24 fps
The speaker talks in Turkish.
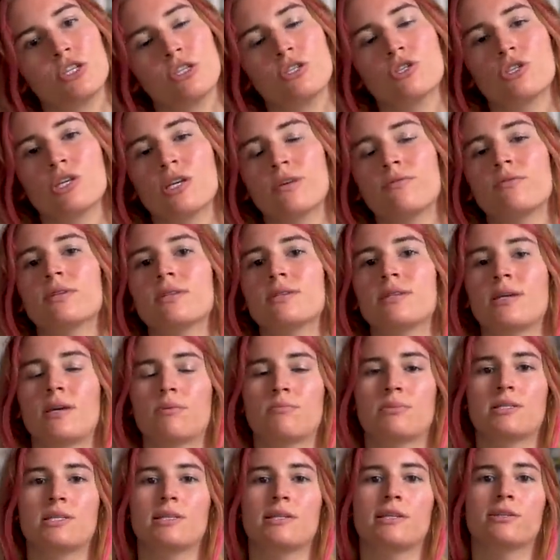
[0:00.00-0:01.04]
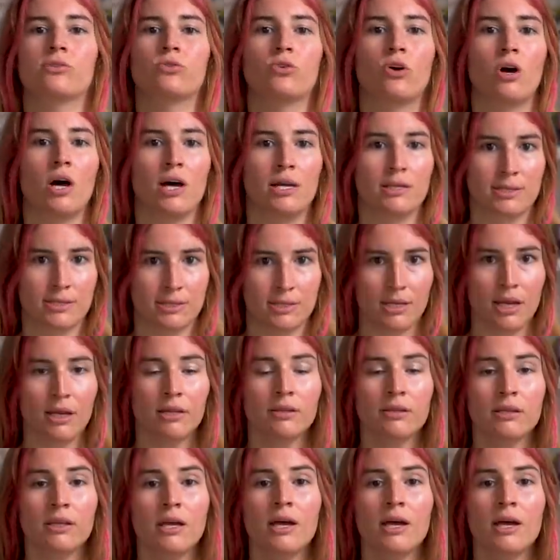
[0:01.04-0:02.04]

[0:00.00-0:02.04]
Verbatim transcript: evini temsil ediyor Aslan